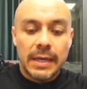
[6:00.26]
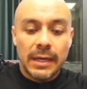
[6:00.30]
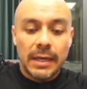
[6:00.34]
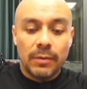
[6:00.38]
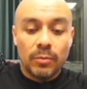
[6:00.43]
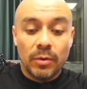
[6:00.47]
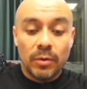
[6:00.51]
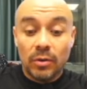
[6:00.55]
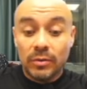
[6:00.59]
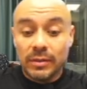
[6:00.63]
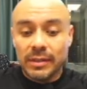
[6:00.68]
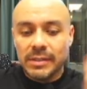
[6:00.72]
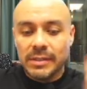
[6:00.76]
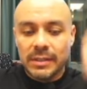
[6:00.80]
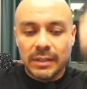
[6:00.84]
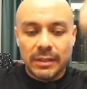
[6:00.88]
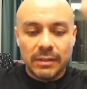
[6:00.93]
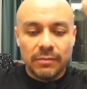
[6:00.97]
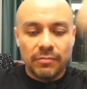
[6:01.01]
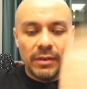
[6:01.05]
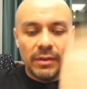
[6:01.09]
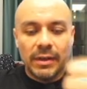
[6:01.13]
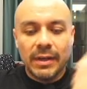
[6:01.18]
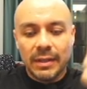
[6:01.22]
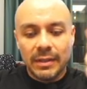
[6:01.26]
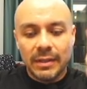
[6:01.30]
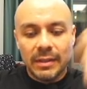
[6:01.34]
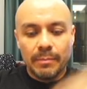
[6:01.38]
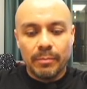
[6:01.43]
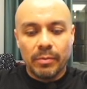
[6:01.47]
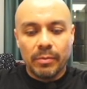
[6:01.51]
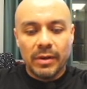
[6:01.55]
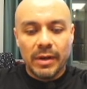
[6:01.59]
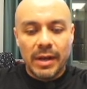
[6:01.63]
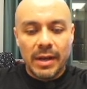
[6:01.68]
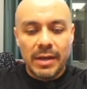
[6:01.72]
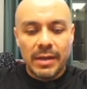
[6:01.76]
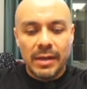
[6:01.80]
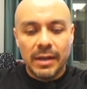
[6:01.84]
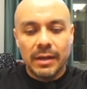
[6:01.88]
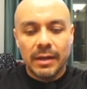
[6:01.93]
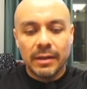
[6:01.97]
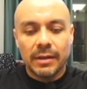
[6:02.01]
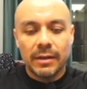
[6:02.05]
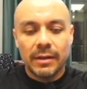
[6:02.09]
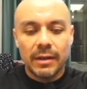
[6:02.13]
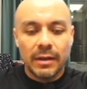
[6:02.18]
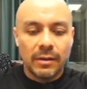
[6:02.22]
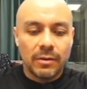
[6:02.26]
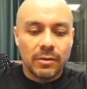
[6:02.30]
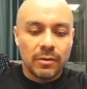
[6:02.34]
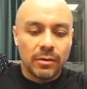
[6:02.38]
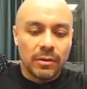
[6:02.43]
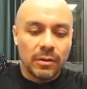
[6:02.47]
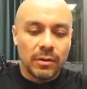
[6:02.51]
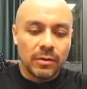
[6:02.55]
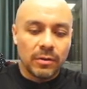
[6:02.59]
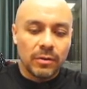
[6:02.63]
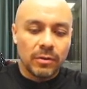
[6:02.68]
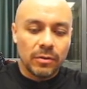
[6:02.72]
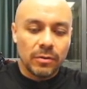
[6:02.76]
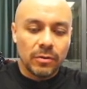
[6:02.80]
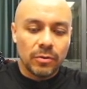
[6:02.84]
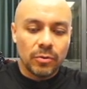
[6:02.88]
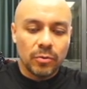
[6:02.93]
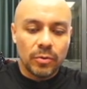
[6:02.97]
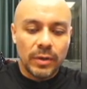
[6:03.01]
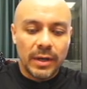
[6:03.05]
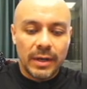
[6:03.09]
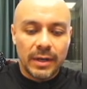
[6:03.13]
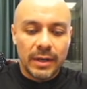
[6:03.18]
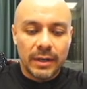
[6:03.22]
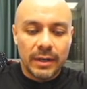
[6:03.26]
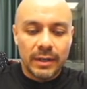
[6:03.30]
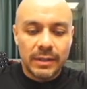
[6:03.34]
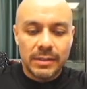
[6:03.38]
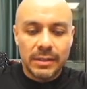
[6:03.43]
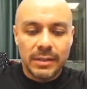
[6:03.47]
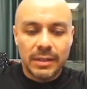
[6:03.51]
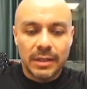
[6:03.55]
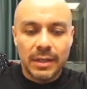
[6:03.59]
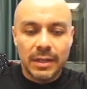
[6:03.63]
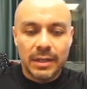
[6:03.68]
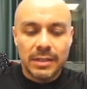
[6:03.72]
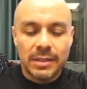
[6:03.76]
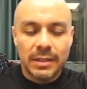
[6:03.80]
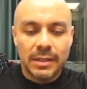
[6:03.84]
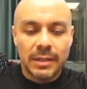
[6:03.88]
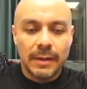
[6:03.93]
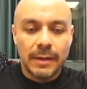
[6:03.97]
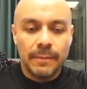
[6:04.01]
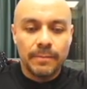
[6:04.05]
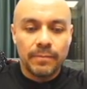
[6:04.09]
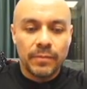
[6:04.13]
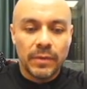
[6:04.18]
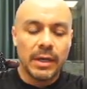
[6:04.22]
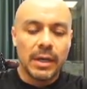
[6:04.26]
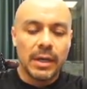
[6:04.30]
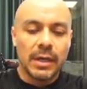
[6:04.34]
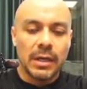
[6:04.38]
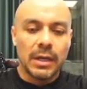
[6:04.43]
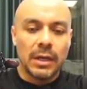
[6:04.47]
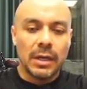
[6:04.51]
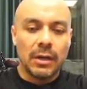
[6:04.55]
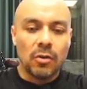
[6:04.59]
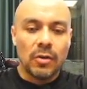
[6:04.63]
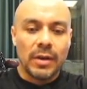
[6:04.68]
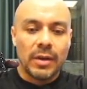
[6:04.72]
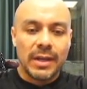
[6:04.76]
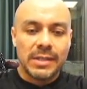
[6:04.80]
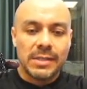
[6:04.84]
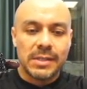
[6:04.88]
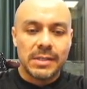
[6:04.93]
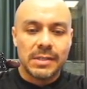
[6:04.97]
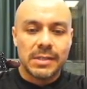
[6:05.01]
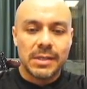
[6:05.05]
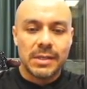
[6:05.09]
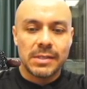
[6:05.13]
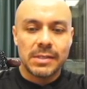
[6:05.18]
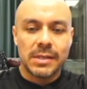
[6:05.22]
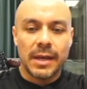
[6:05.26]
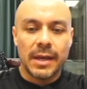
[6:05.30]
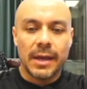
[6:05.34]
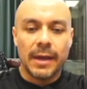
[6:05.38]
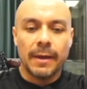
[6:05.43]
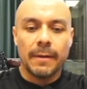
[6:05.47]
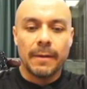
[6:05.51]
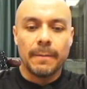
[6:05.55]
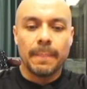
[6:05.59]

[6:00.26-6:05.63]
bueno, te certifican, te ponen ahí el, código QR, etcétera, etcétera. Y lo que haces es que